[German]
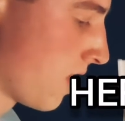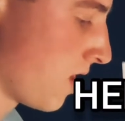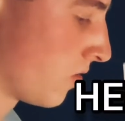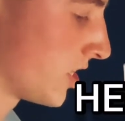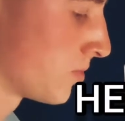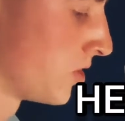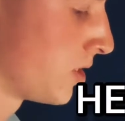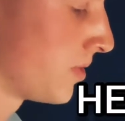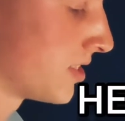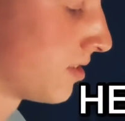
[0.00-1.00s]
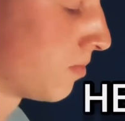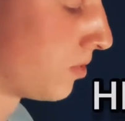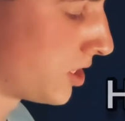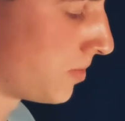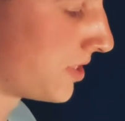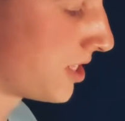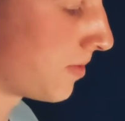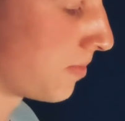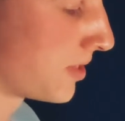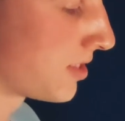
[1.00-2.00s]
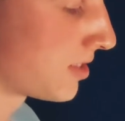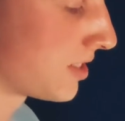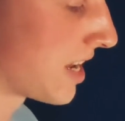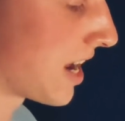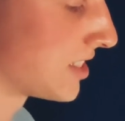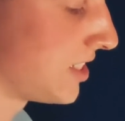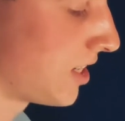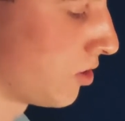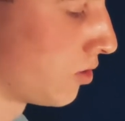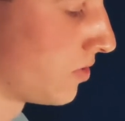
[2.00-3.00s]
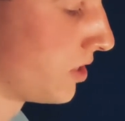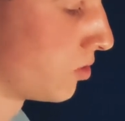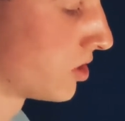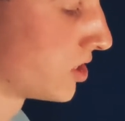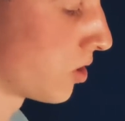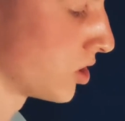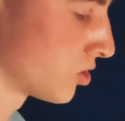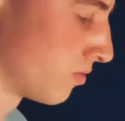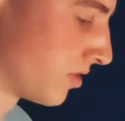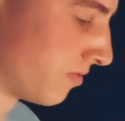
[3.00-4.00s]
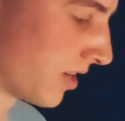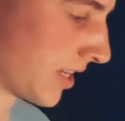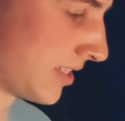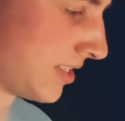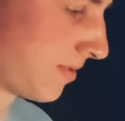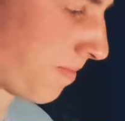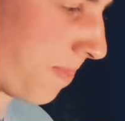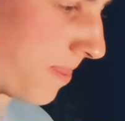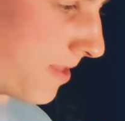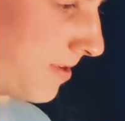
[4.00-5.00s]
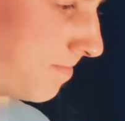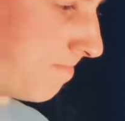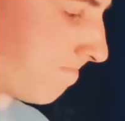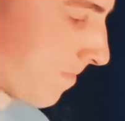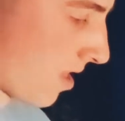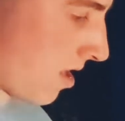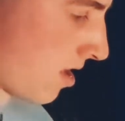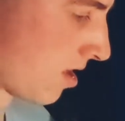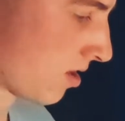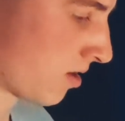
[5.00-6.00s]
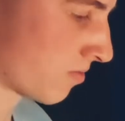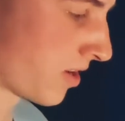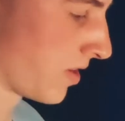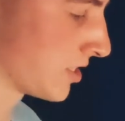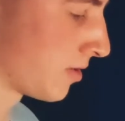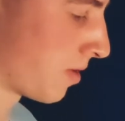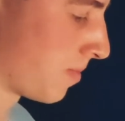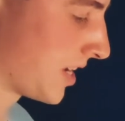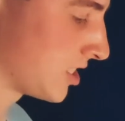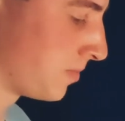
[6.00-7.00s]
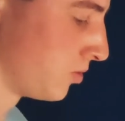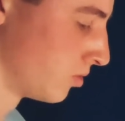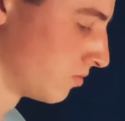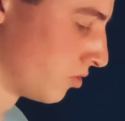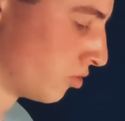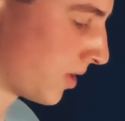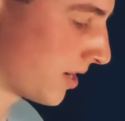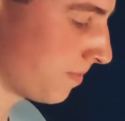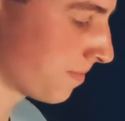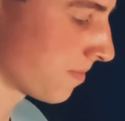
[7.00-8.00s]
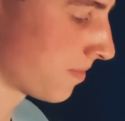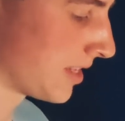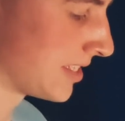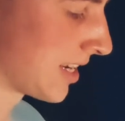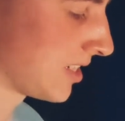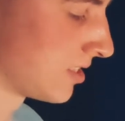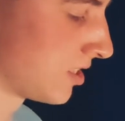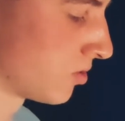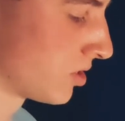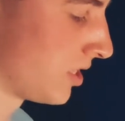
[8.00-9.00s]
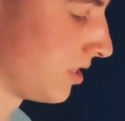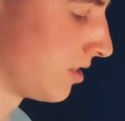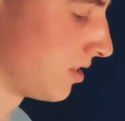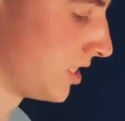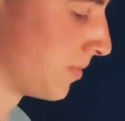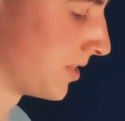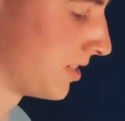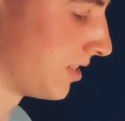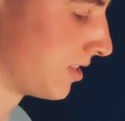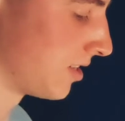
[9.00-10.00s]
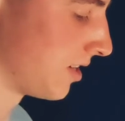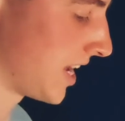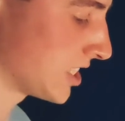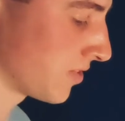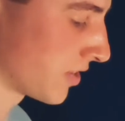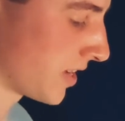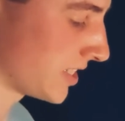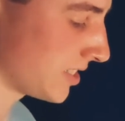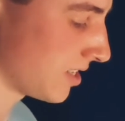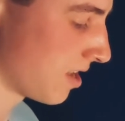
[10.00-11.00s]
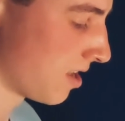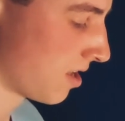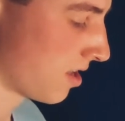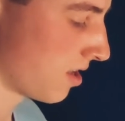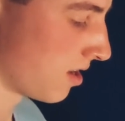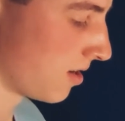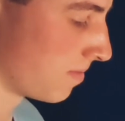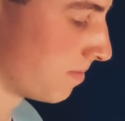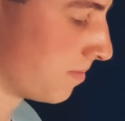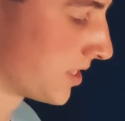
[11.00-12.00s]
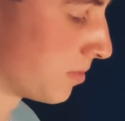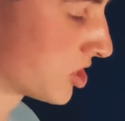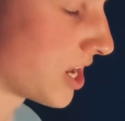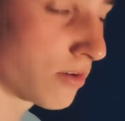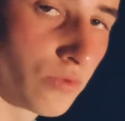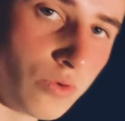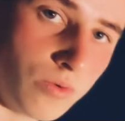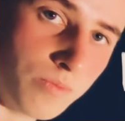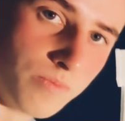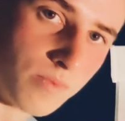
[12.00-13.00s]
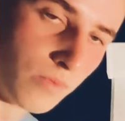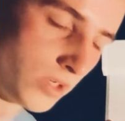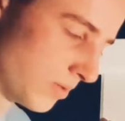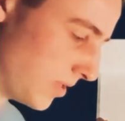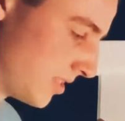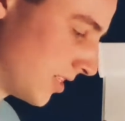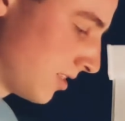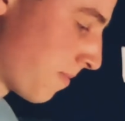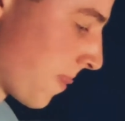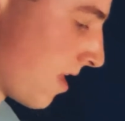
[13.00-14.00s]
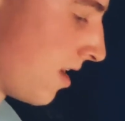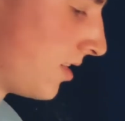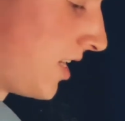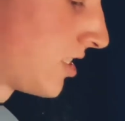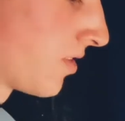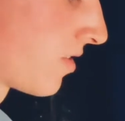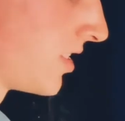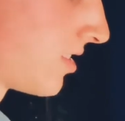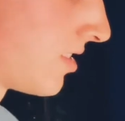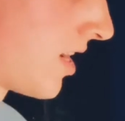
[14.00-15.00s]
und das multipliziert man mit der arteriovenösen Sauerstoffdifferenz. Ähm, fangen wir erstmal beim Herz-Minutenvolumen an. Das errechnet sich durch die, indem man die äh, Herzfrequenz ähm, mit dem Schlagvolumen multipliziert. Die Herzfrequenz ist